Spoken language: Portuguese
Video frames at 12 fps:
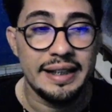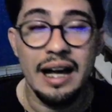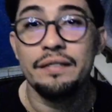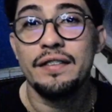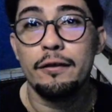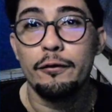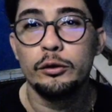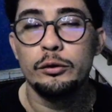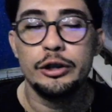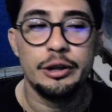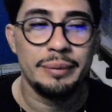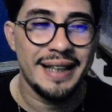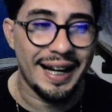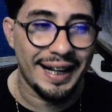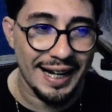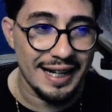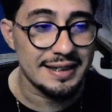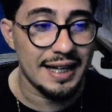a favor do time da
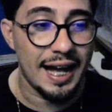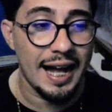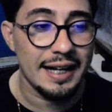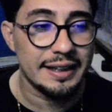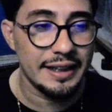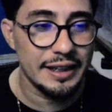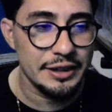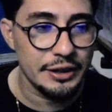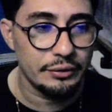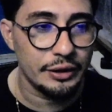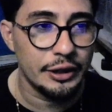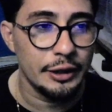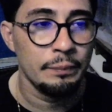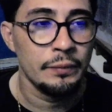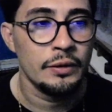casa, acredito aqui